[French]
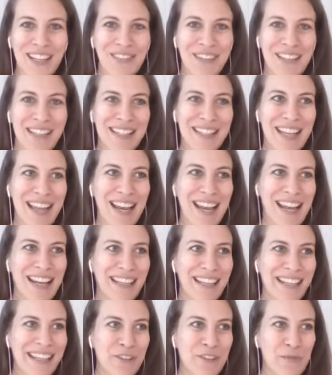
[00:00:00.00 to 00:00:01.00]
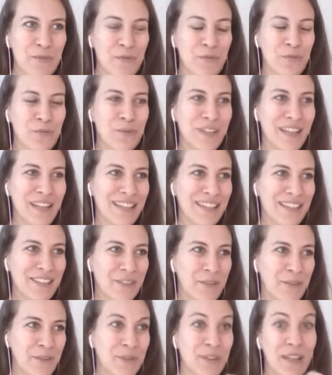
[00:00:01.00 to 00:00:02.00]
travail salarié. Du coup,
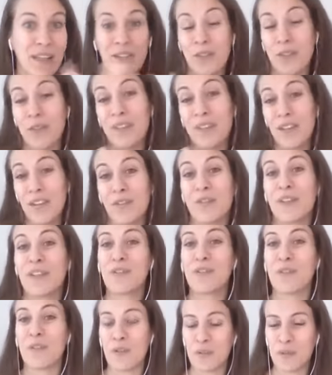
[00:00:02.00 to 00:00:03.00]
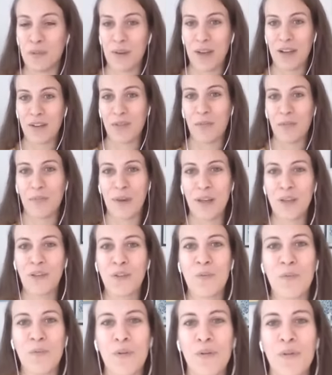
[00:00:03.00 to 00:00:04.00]
qu'est-ce que tu attendais en fait de,
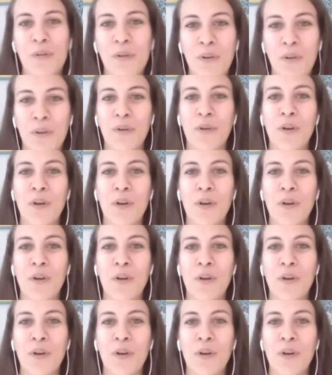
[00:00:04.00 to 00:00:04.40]
l'accompagnement euh,